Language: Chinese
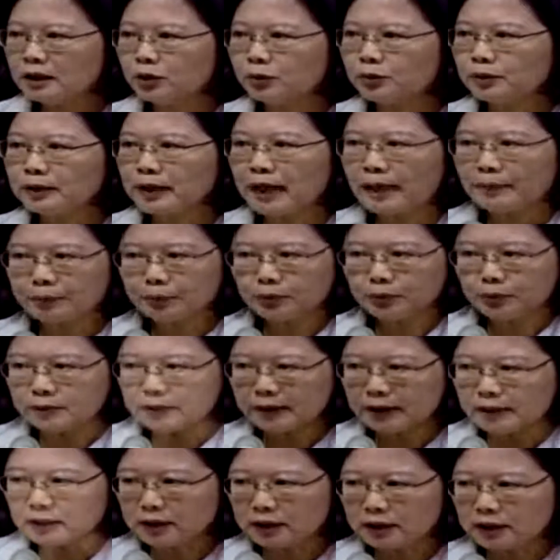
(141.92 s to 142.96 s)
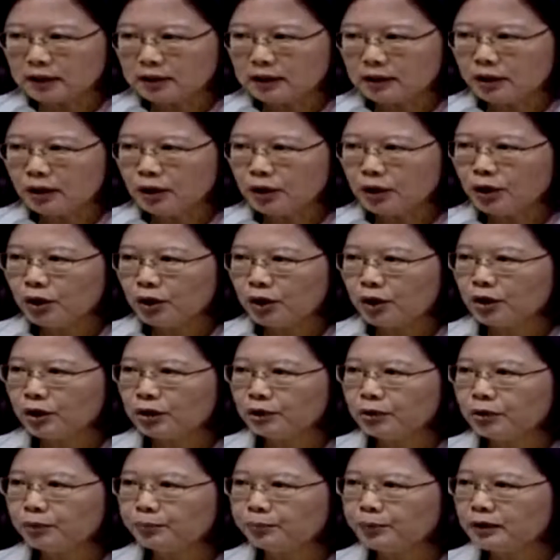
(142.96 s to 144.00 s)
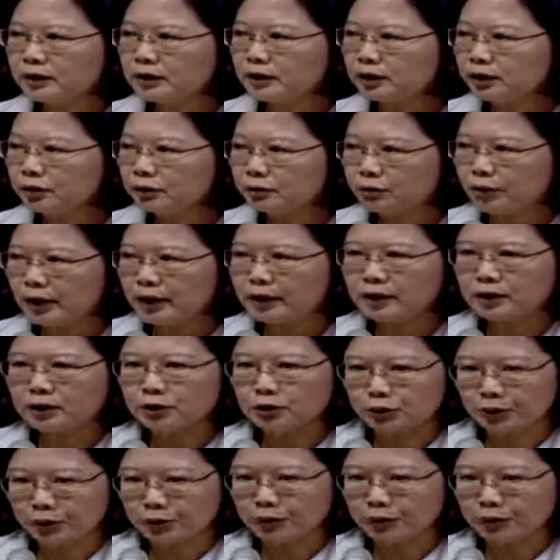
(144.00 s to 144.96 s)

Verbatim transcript: 这种拿不出政绩却不择手段的